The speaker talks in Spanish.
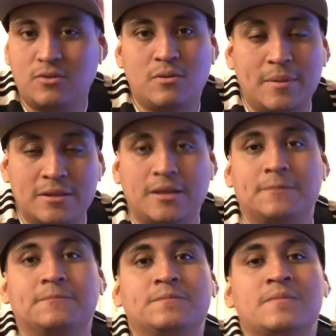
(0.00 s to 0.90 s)

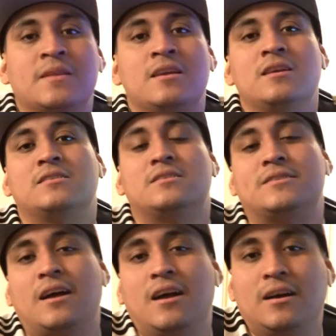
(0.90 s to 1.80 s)
Obviamente, si
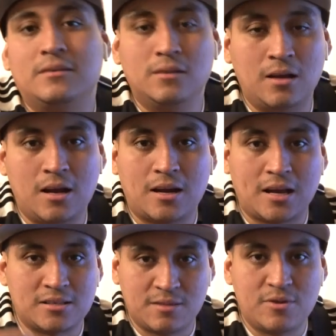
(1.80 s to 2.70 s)
está al
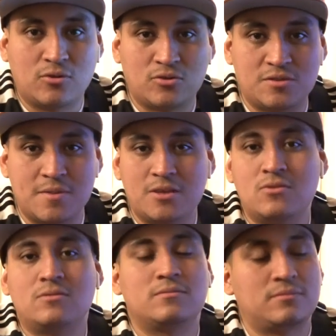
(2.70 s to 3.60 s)
alcance de mi
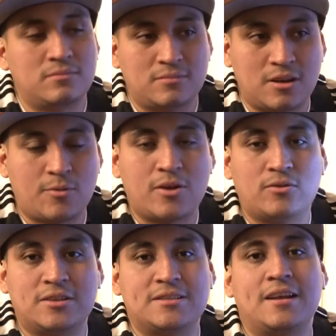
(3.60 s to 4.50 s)
conocimiento, te la voy a
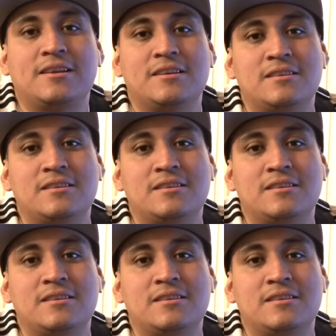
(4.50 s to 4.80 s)
contestar.